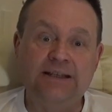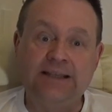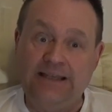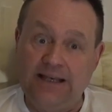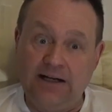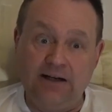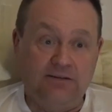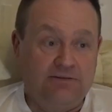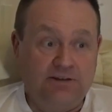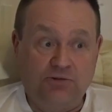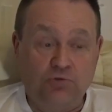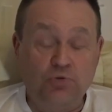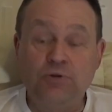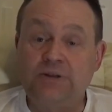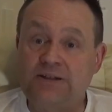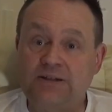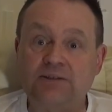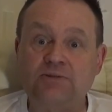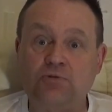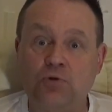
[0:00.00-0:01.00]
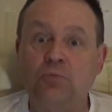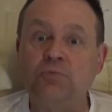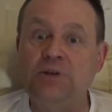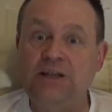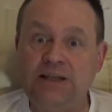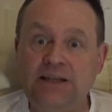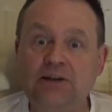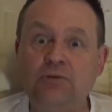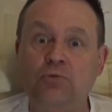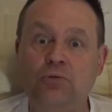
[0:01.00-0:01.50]
Ja, natürlich sind, kommen
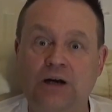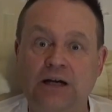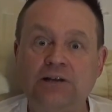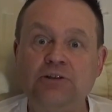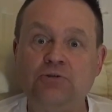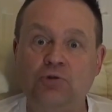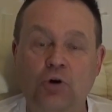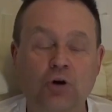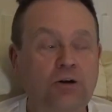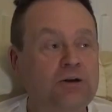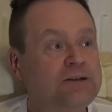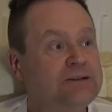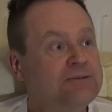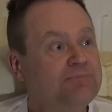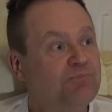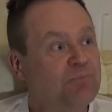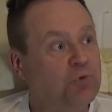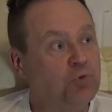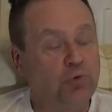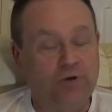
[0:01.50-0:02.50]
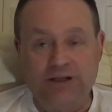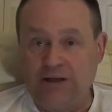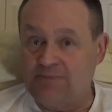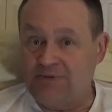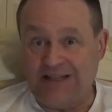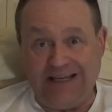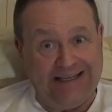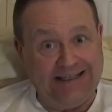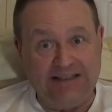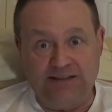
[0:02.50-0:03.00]
die Legungen alle noch, nur ich
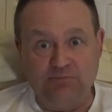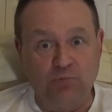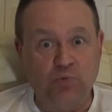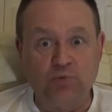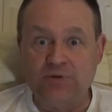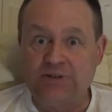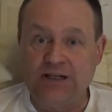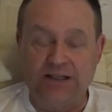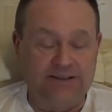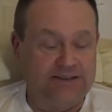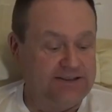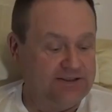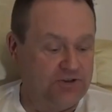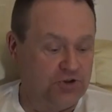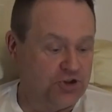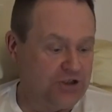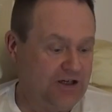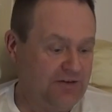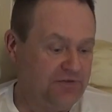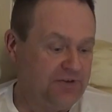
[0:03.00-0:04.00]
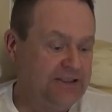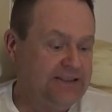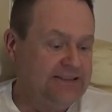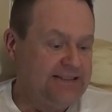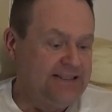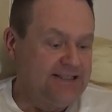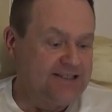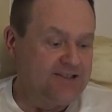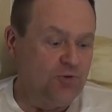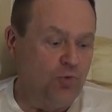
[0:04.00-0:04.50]
habe es echt momentan nicht geschafft.
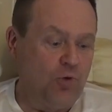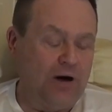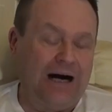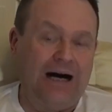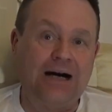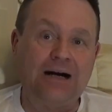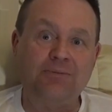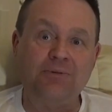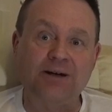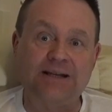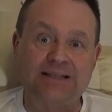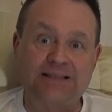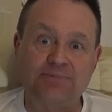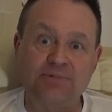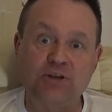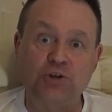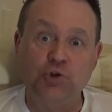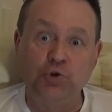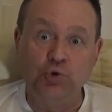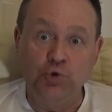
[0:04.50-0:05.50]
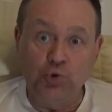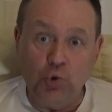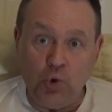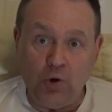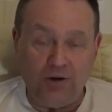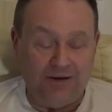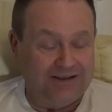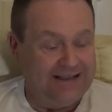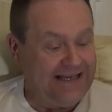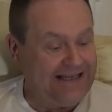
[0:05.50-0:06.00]
So, aber jetzt habe ich
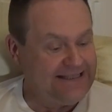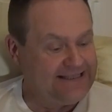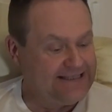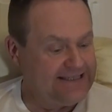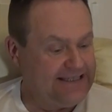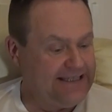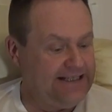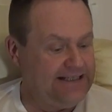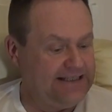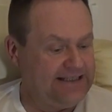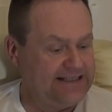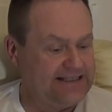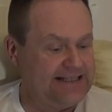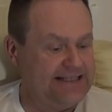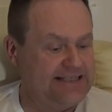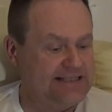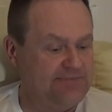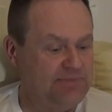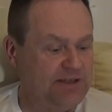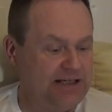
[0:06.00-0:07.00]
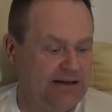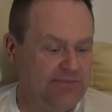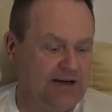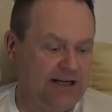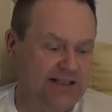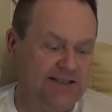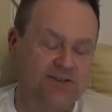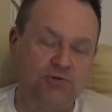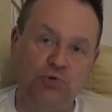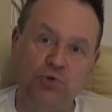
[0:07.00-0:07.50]
genug erzählt. Jetzt geht es nämlich
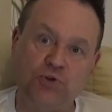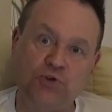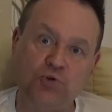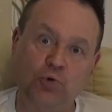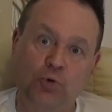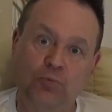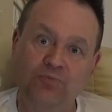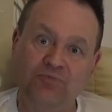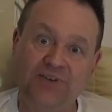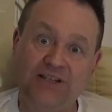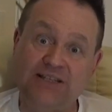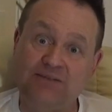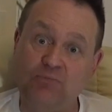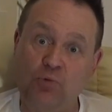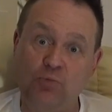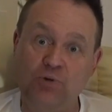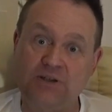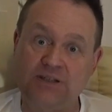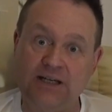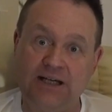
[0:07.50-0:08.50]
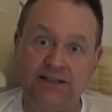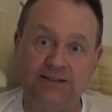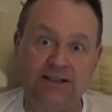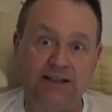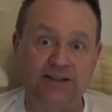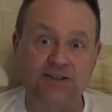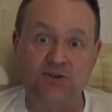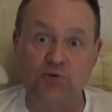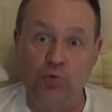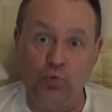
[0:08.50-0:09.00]
einmal ganz kurz darum, wie es momentan
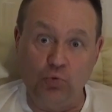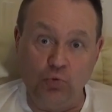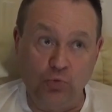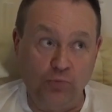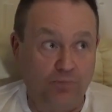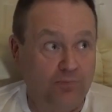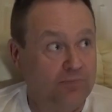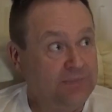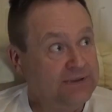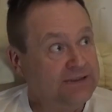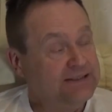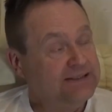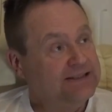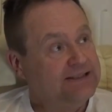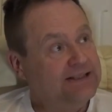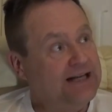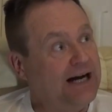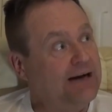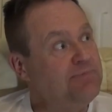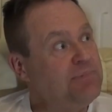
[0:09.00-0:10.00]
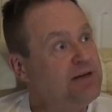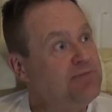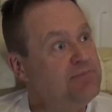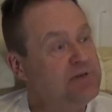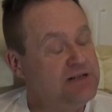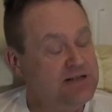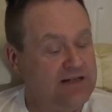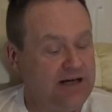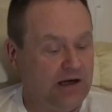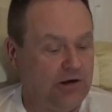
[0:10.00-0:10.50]
dann so oben am
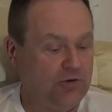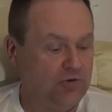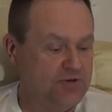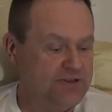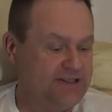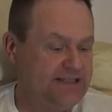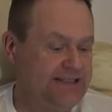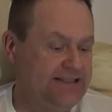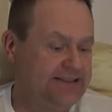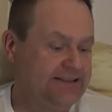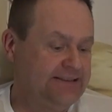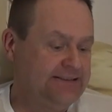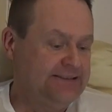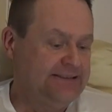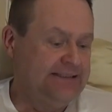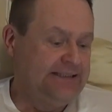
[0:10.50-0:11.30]
Himmel aussieht.